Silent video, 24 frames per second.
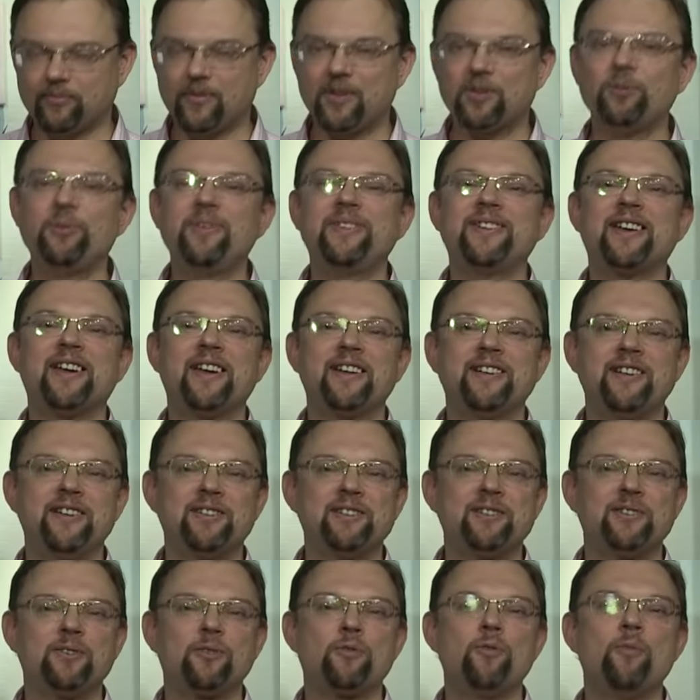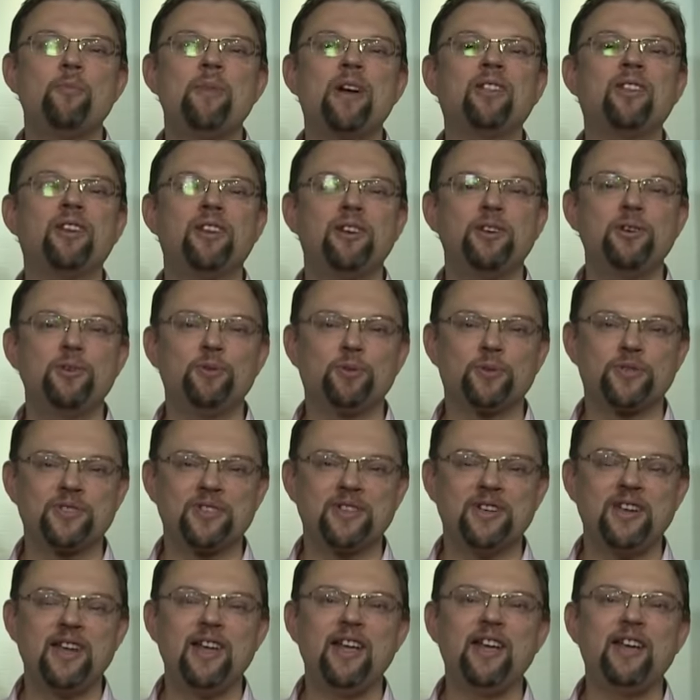Ну и, наконец, гумел люкс.
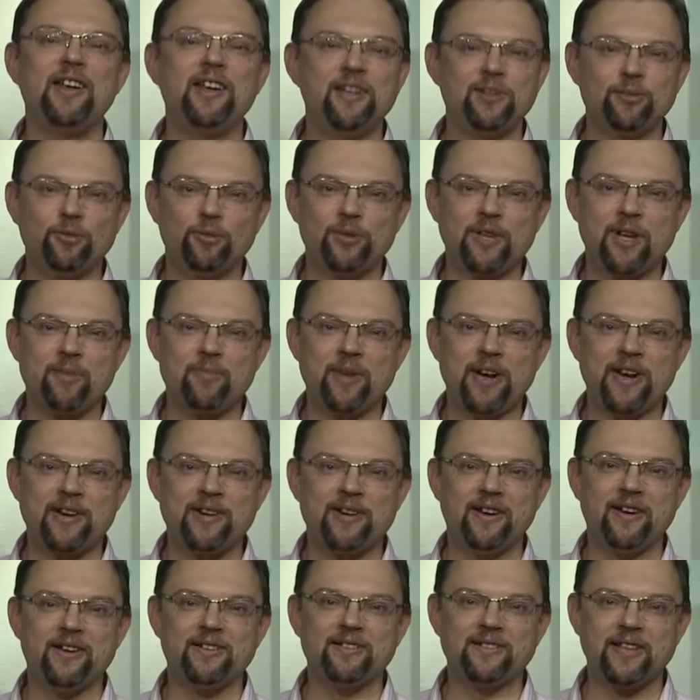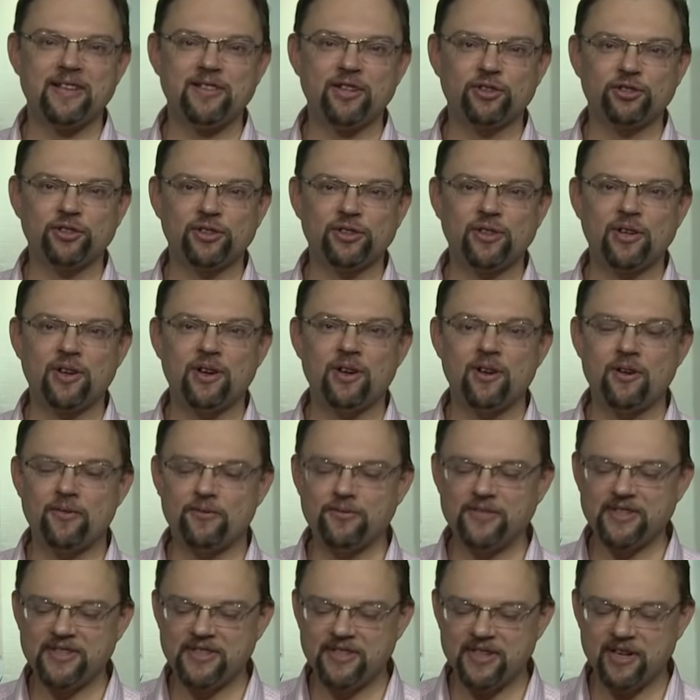Это удобрение содержит
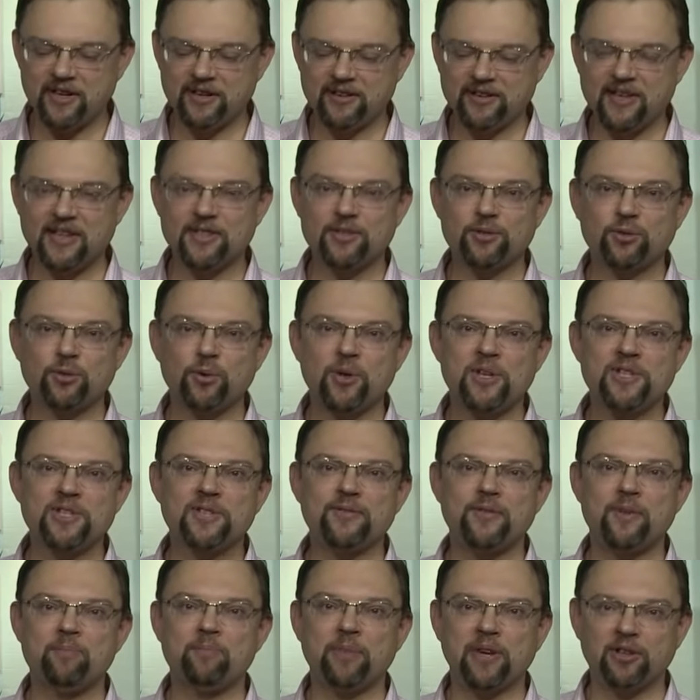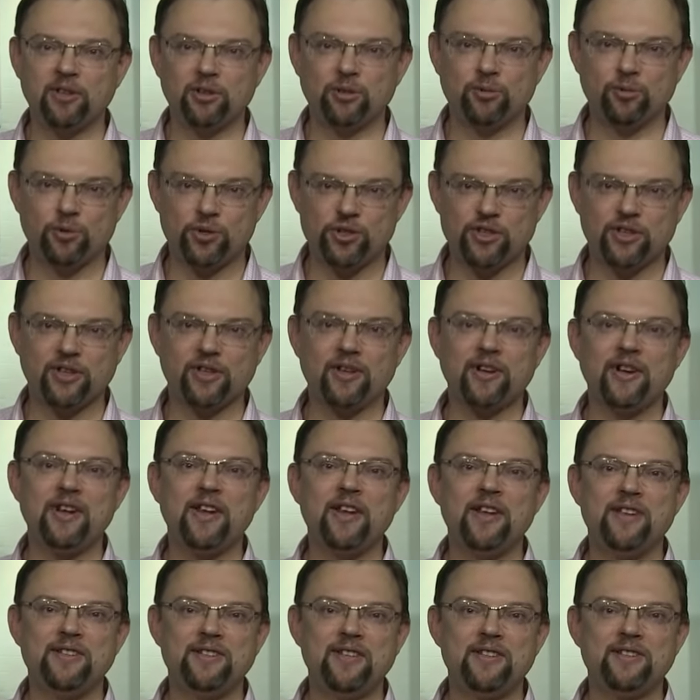все достоинства предыдущих.
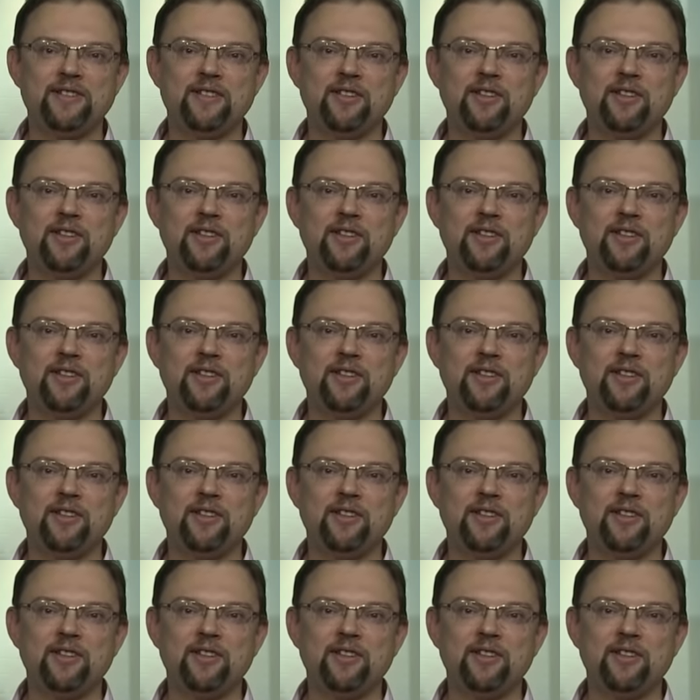Здесь